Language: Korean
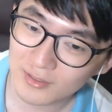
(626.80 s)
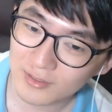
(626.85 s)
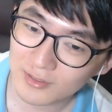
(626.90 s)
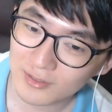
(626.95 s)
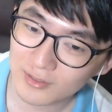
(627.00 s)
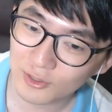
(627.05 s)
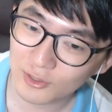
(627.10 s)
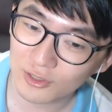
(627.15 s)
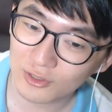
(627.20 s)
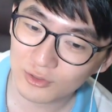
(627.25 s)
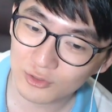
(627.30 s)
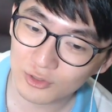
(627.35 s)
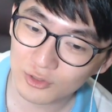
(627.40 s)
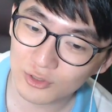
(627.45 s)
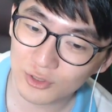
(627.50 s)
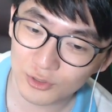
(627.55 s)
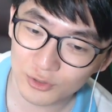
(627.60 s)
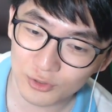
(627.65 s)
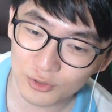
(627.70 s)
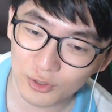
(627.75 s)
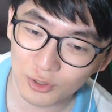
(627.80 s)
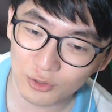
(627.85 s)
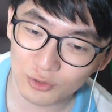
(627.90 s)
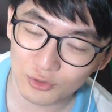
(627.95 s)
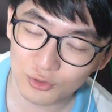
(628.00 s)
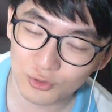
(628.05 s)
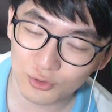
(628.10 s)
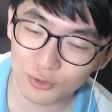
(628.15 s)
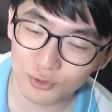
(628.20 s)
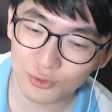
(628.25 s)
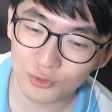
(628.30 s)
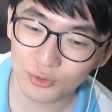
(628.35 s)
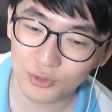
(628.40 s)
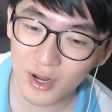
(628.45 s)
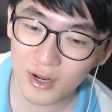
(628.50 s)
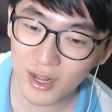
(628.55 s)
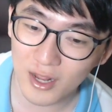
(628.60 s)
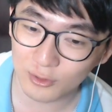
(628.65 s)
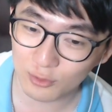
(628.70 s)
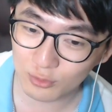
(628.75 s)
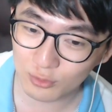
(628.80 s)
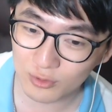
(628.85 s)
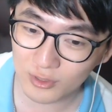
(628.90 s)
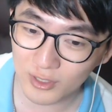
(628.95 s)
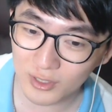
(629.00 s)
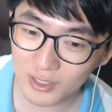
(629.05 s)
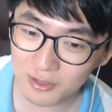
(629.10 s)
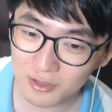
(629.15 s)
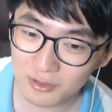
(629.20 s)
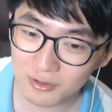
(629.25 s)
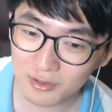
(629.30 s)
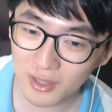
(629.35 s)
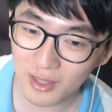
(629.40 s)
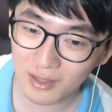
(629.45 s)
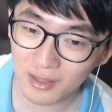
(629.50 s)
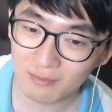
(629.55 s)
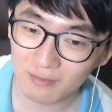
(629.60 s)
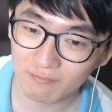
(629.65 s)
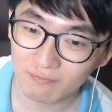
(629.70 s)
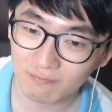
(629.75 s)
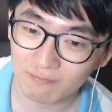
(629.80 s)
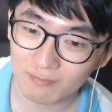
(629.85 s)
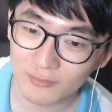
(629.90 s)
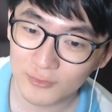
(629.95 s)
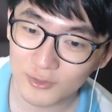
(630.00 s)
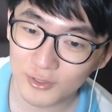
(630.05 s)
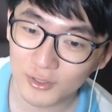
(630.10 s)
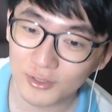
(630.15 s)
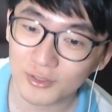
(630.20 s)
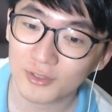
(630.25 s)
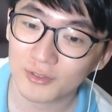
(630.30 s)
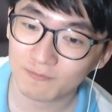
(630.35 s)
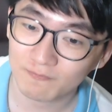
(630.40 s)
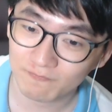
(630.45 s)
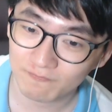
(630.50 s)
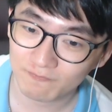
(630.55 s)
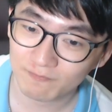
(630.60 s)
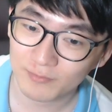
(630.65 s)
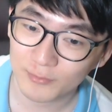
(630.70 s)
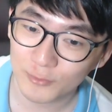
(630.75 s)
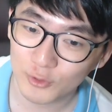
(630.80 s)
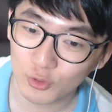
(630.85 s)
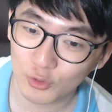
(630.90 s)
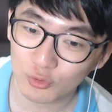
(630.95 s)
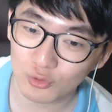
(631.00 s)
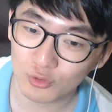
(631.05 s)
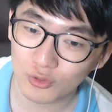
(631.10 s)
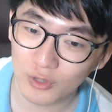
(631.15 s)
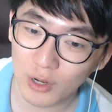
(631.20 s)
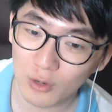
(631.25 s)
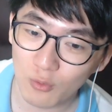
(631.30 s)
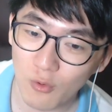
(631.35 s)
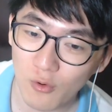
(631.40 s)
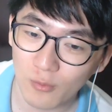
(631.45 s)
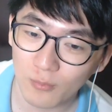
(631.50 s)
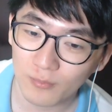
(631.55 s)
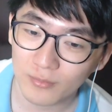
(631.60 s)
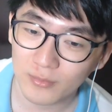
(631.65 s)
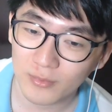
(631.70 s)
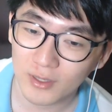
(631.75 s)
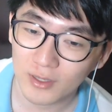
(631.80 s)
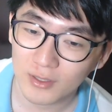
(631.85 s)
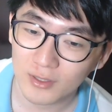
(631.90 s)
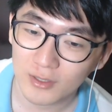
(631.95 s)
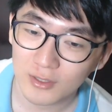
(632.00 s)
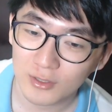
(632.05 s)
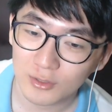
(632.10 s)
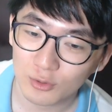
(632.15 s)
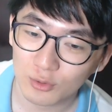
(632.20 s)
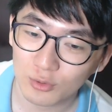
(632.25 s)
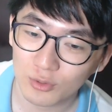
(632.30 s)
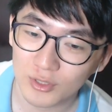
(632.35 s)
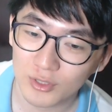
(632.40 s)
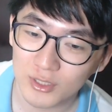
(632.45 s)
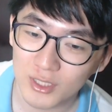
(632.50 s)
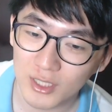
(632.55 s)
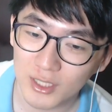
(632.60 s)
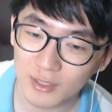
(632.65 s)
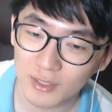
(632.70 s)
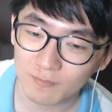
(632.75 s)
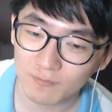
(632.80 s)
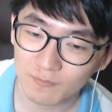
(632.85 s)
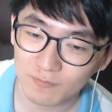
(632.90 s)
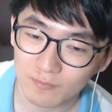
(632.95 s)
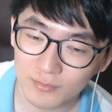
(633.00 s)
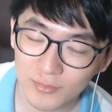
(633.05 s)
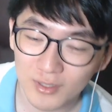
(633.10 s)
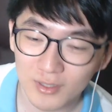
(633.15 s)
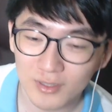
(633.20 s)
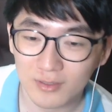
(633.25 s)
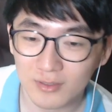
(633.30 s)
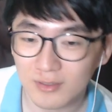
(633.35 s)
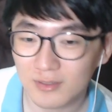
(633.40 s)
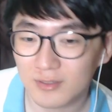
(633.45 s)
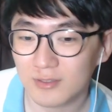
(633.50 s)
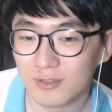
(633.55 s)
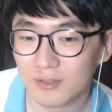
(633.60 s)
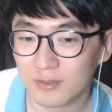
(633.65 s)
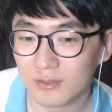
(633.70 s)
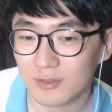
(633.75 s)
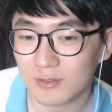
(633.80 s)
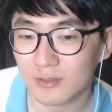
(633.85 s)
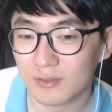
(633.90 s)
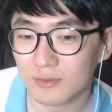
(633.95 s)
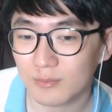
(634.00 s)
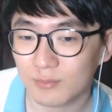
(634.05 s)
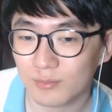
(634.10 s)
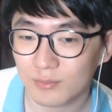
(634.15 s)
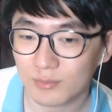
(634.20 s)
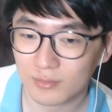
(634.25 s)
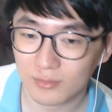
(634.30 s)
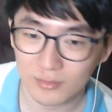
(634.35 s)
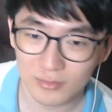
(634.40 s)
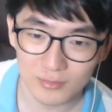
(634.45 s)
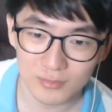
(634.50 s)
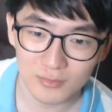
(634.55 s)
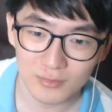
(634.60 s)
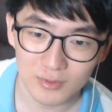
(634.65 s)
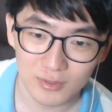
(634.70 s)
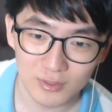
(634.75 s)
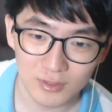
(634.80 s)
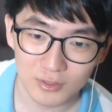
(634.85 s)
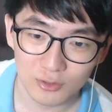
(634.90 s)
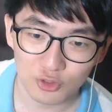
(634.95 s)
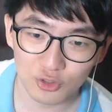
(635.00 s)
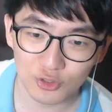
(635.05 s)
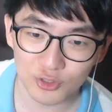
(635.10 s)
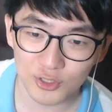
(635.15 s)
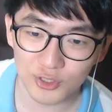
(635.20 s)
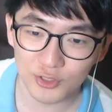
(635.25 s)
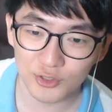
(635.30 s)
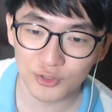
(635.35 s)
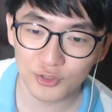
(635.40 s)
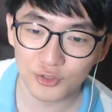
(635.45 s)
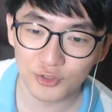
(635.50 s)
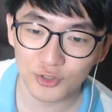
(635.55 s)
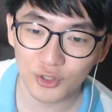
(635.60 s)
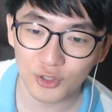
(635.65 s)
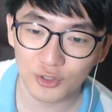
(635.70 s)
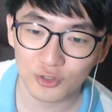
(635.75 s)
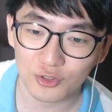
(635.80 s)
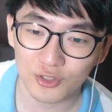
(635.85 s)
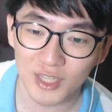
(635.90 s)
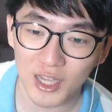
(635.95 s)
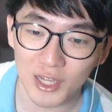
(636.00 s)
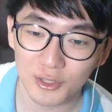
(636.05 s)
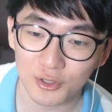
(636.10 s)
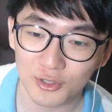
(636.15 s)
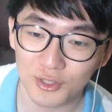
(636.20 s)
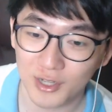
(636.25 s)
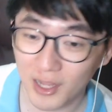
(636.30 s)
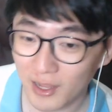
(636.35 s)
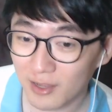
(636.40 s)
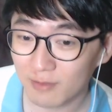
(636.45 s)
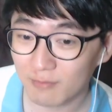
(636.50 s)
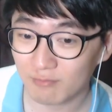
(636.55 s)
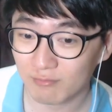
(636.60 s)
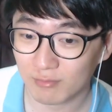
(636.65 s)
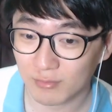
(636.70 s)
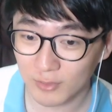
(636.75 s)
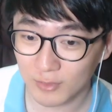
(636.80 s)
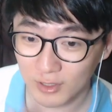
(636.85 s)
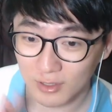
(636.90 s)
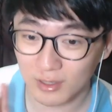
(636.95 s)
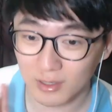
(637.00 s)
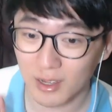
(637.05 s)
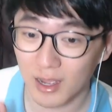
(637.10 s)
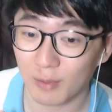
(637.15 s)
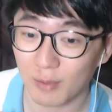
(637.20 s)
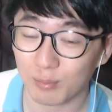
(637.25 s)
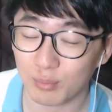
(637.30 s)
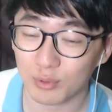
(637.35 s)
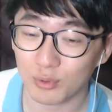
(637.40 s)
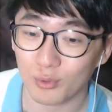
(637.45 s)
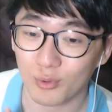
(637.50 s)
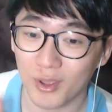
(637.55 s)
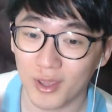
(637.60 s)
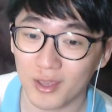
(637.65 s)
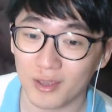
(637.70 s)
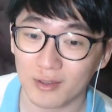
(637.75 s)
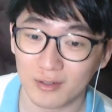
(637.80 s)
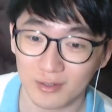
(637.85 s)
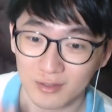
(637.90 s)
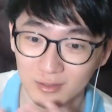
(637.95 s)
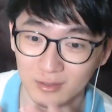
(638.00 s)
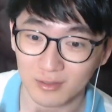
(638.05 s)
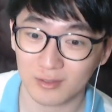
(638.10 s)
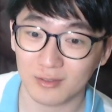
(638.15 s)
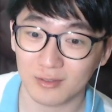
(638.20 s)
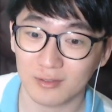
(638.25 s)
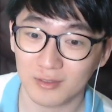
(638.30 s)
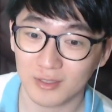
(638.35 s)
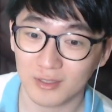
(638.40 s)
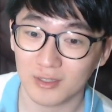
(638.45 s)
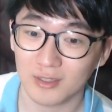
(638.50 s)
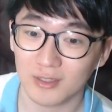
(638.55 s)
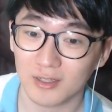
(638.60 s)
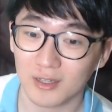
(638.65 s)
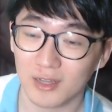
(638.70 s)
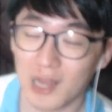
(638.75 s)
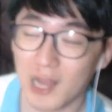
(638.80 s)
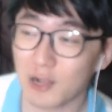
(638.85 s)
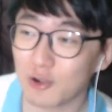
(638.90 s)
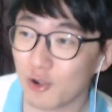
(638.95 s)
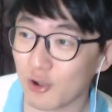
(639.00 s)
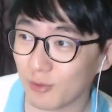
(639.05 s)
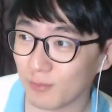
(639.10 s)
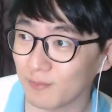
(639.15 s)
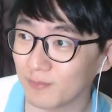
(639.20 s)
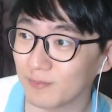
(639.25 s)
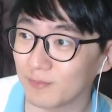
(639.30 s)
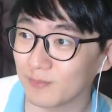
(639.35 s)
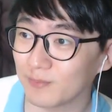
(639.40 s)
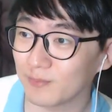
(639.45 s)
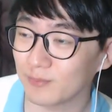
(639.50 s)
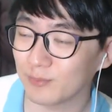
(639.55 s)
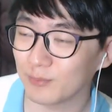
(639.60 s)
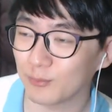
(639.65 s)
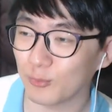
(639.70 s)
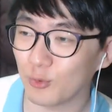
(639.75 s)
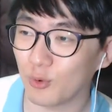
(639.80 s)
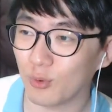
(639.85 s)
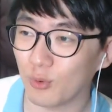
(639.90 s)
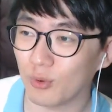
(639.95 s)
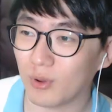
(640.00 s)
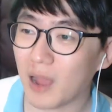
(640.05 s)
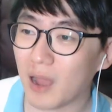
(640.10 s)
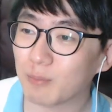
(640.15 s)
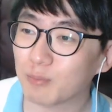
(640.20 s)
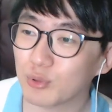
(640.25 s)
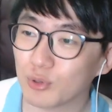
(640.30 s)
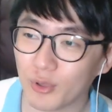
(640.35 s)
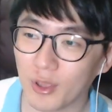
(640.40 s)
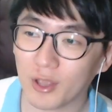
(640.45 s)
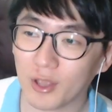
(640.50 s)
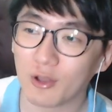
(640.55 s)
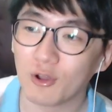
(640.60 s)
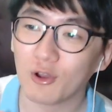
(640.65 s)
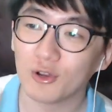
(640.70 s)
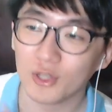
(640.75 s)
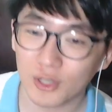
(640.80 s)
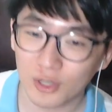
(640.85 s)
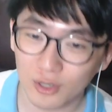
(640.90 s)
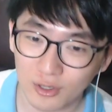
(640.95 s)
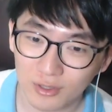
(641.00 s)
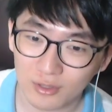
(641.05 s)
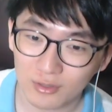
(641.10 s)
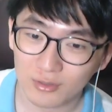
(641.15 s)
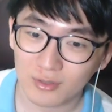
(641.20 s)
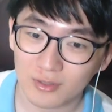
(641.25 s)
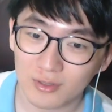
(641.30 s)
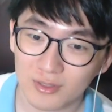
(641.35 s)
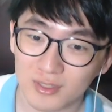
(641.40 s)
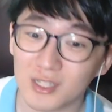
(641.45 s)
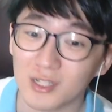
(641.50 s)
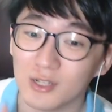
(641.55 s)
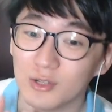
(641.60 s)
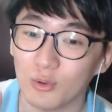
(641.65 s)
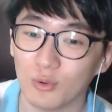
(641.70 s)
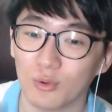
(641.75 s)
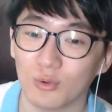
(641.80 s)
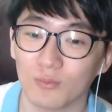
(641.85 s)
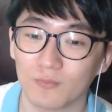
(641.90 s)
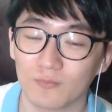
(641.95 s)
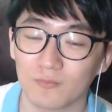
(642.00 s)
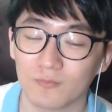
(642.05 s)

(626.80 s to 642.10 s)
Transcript: 저는 추진수 선수와 가족들의 선택 저는 존중하고 또 이제 그 추진수 선수 자녀들의 앞으로의 그 학업 뭐 앞으로의 커리어 진로